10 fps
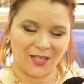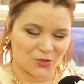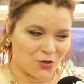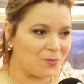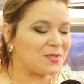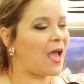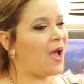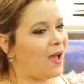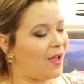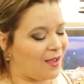عيدكم
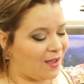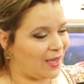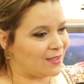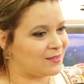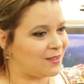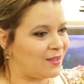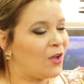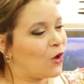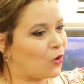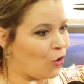صحة عيد
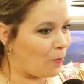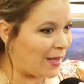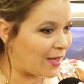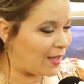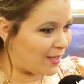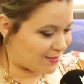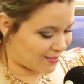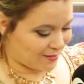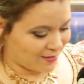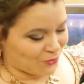كل عمال
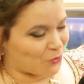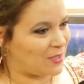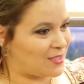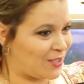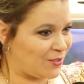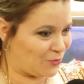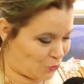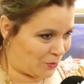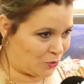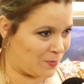قناة نوميديا
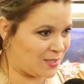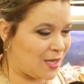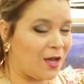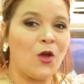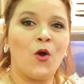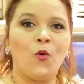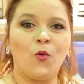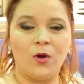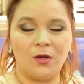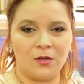نوميديا
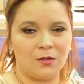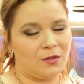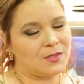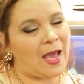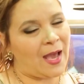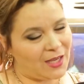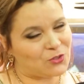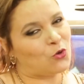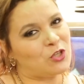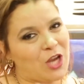وصحة
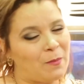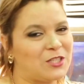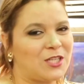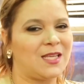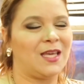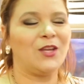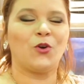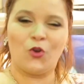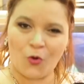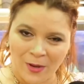عيد كل الشعب الجزائري
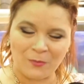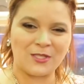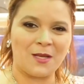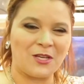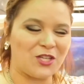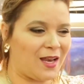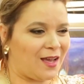كل الأمة المسلمة ان شاء